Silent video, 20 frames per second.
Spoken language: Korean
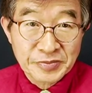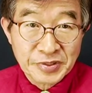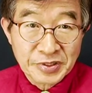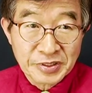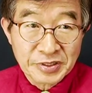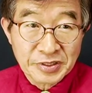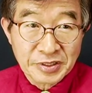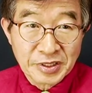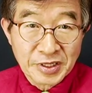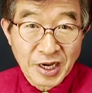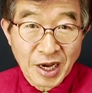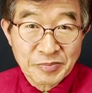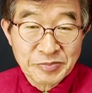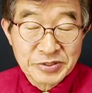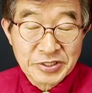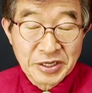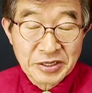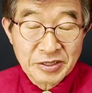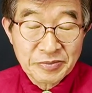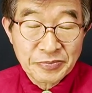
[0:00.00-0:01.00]
그런
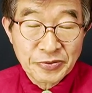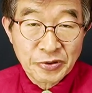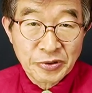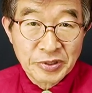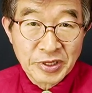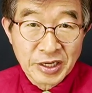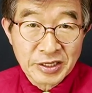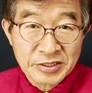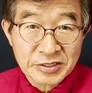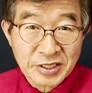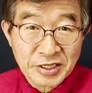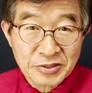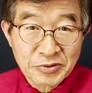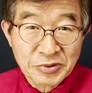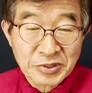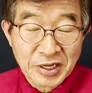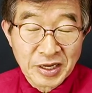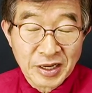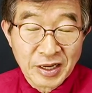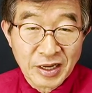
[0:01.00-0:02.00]
감사를 표현하는
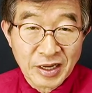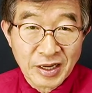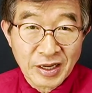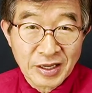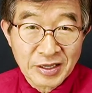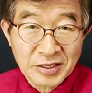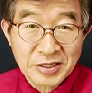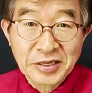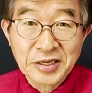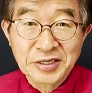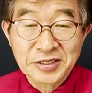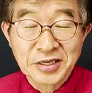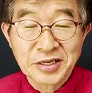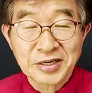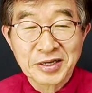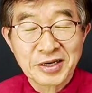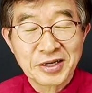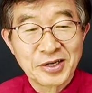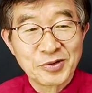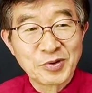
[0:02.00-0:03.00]
제도다 이렇게
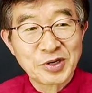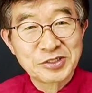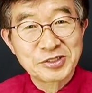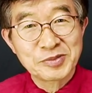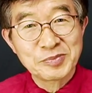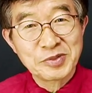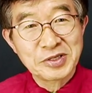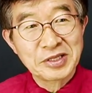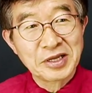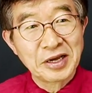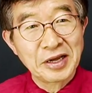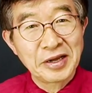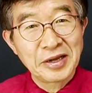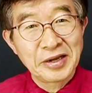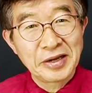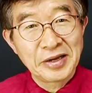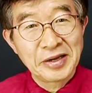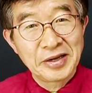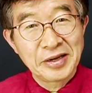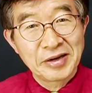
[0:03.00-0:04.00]
생각을 해왔습니다.
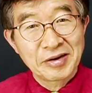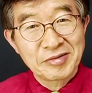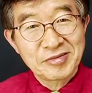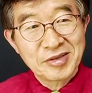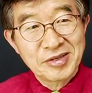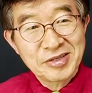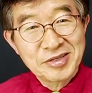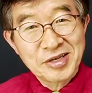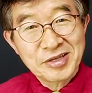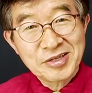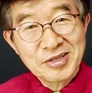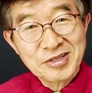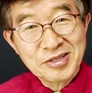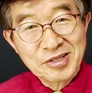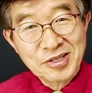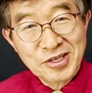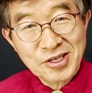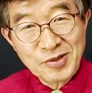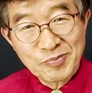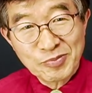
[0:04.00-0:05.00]
그런데 이제 이
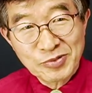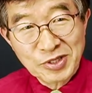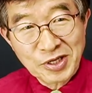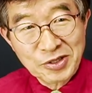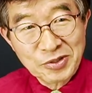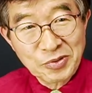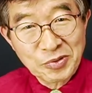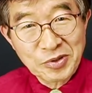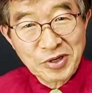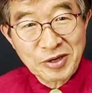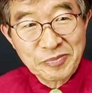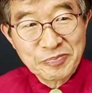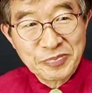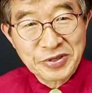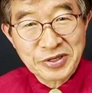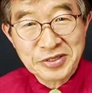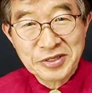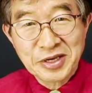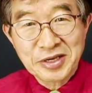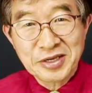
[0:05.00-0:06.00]
팁 제도가
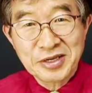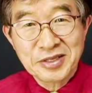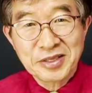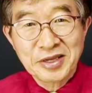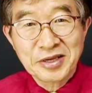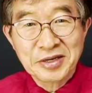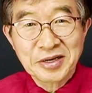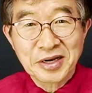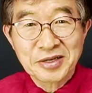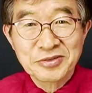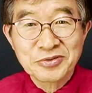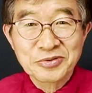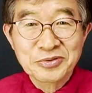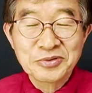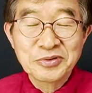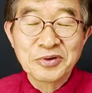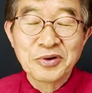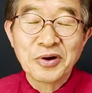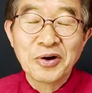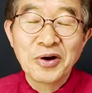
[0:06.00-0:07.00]
변형이 돼
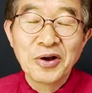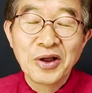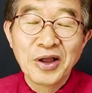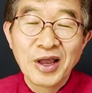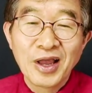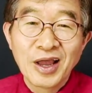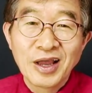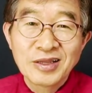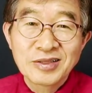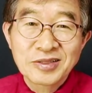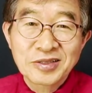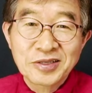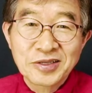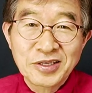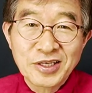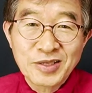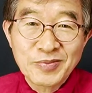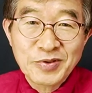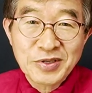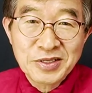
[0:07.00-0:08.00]
가지고
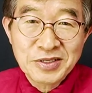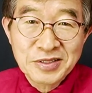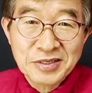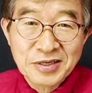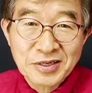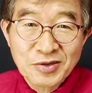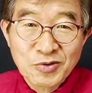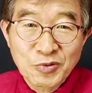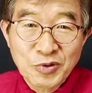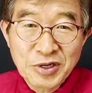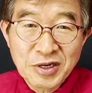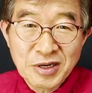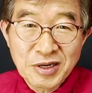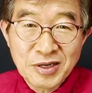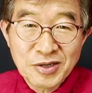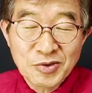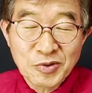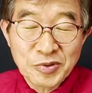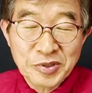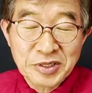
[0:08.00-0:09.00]
팁이 이제
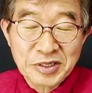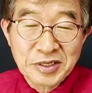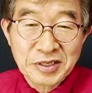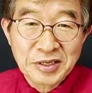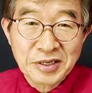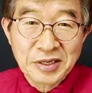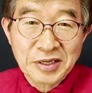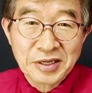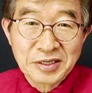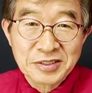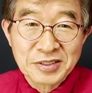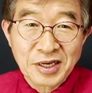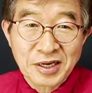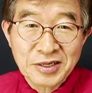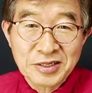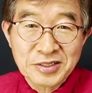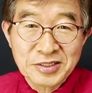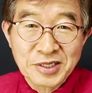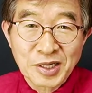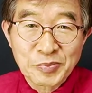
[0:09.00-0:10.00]
권리로 이렇게
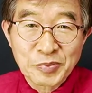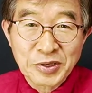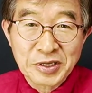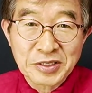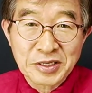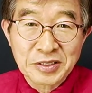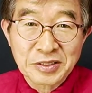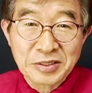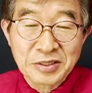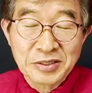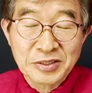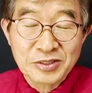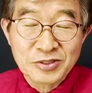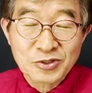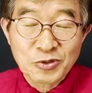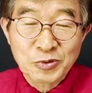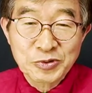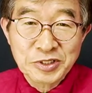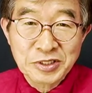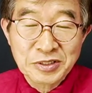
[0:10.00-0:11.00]
자리를 잡게 되는 그런
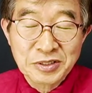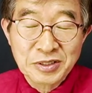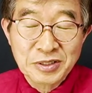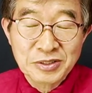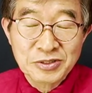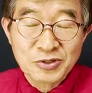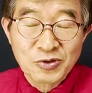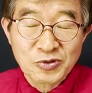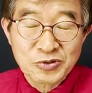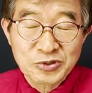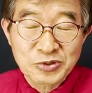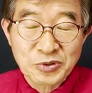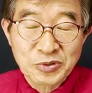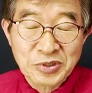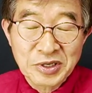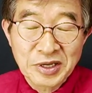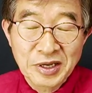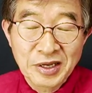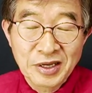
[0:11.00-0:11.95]
소식들이 속속